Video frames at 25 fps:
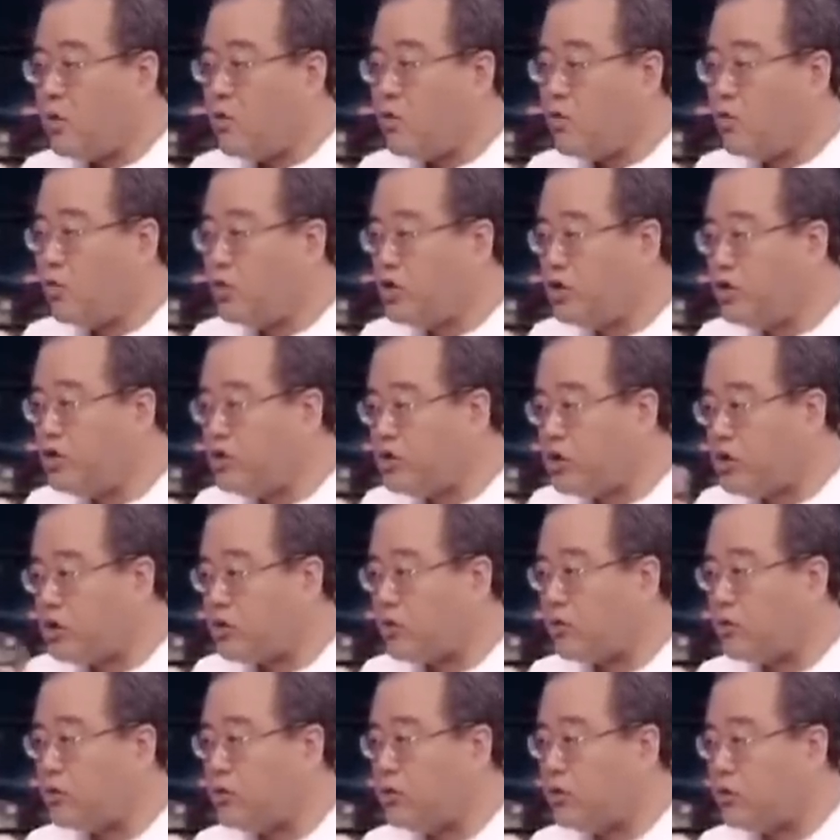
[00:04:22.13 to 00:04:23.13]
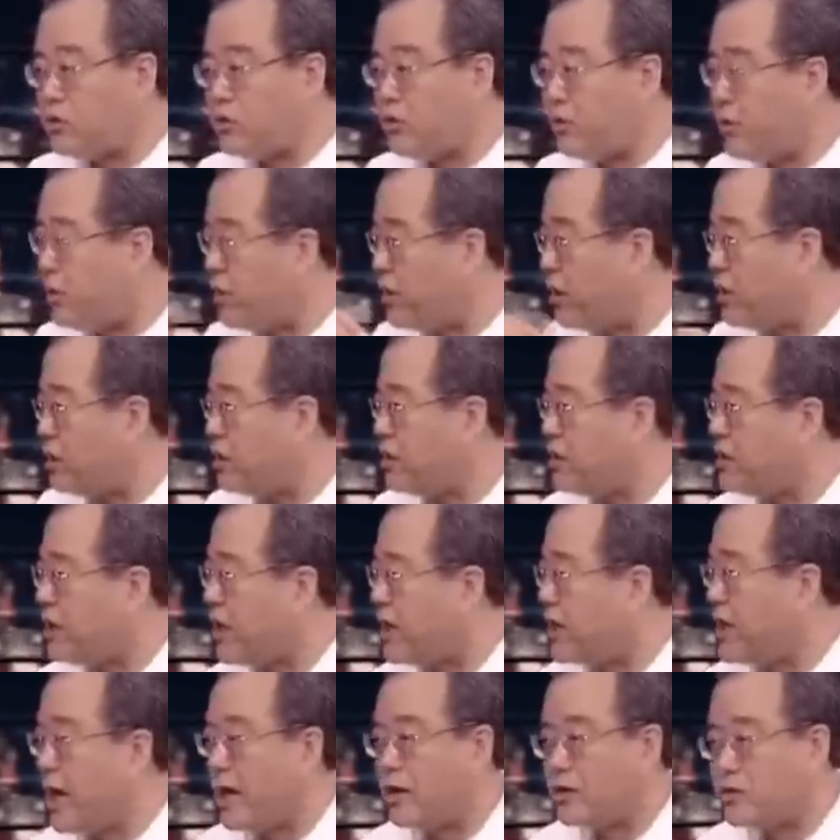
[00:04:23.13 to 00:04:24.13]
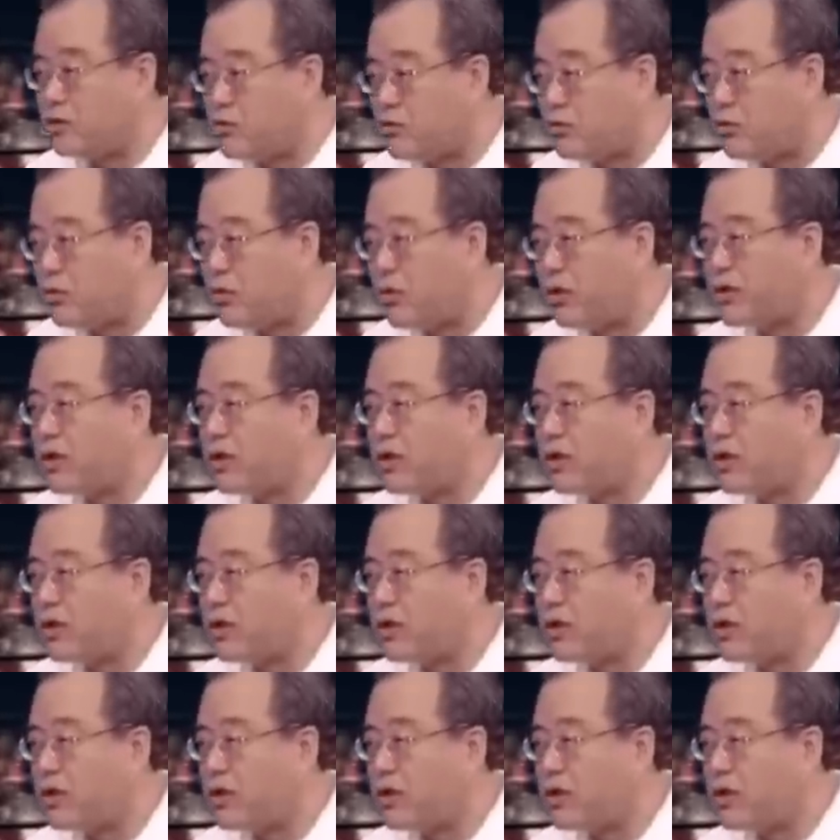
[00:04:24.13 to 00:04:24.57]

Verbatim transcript: 五十几种以所谓的营养素，